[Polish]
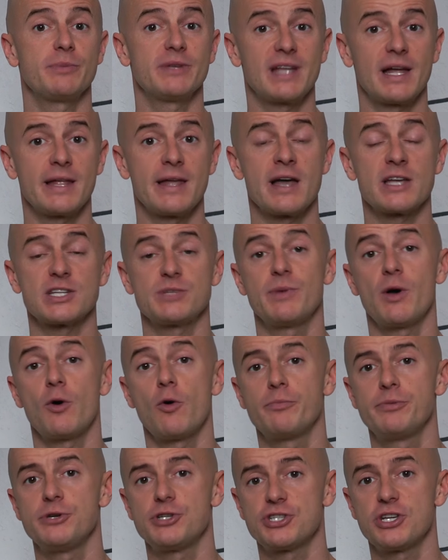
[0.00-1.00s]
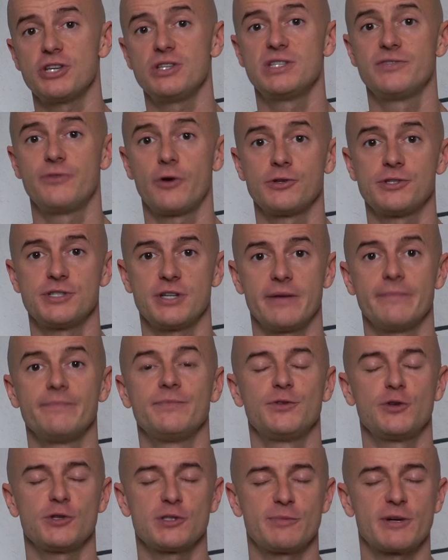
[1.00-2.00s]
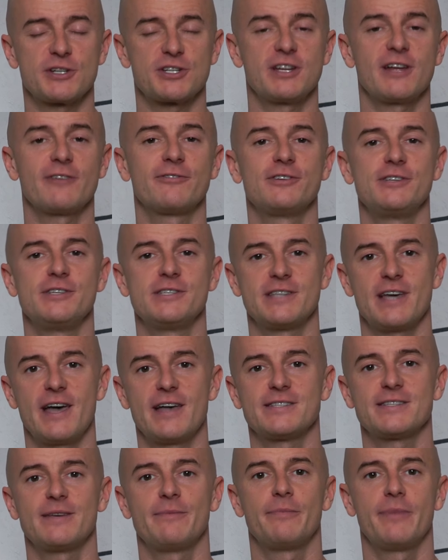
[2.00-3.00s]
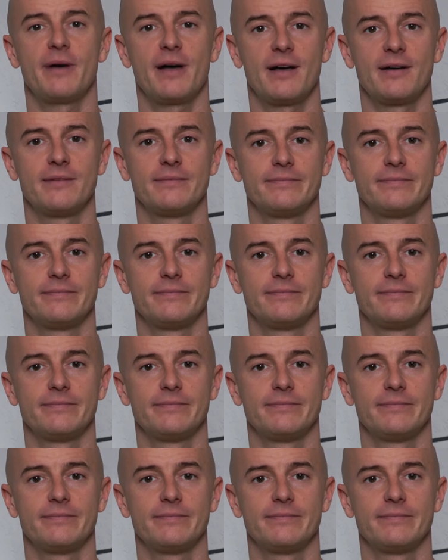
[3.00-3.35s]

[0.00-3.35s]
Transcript: pytania, śmiało piszcie ich, dzwońcie. Do zobaczenia w klinice SMP.